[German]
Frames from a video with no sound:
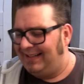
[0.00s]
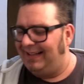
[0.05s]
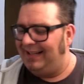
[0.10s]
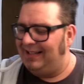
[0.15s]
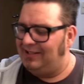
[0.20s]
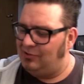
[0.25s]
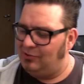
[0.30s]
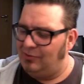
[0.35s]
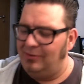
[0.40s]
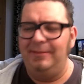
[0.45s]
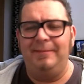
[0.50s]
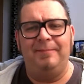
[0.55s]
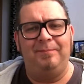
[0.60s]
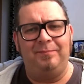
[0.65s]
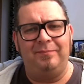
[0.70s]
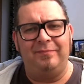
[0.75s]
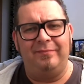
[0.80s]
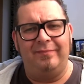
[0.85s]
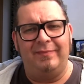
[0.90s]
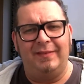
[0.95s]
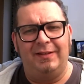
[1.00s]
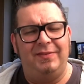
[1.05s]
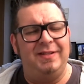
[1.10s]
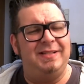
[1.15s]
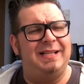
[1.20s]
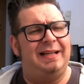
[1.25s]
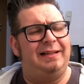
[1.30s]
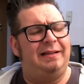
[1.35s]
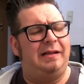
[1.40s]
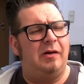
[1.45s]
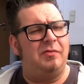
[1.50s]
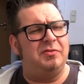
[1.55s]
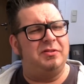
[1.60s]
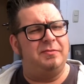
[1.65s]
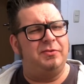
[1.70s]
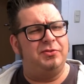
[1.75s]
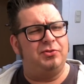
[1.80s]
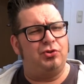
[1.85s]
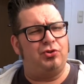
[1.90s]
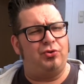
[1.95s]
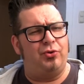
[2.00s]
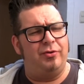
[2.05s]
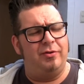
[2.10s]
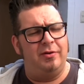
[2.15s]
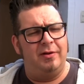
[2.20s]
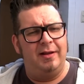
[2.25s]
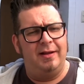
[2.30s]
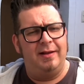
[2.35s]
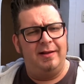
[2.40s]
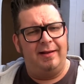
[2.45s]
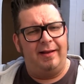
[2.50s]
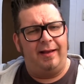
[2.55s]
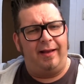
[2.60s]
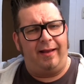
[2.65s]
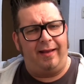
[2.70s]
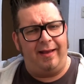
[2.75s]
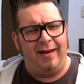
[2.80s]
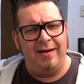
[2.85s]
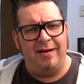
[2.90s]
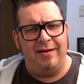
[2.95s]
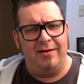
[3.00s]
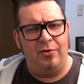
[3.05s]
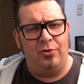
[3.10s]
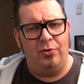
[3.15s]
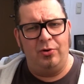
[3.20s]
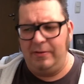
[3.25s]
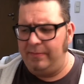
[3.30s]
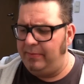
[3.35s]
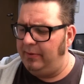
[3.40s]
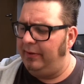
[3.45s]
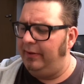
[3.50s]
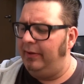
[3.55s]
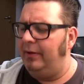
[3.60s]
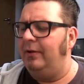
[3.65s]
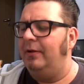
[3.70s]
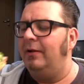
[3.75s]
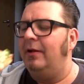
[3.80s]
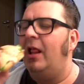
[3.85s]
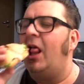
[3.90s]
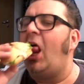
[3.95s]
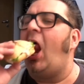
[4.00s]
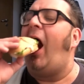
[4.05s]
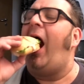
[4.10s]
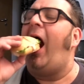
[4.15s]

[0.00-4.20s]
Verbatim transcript: Also, wie sagt Klaus aber so schön, renne in die hohle Birne.